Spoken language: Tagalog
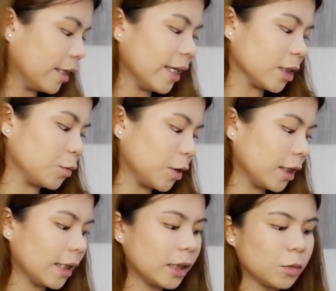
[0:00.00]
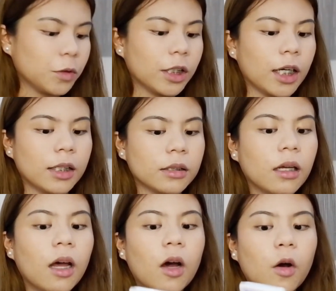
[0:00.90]
The next one is we got
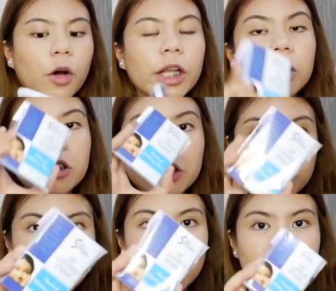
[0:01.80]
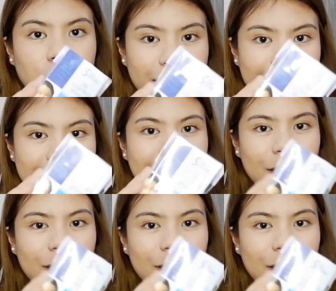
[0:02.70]
oil control sheets.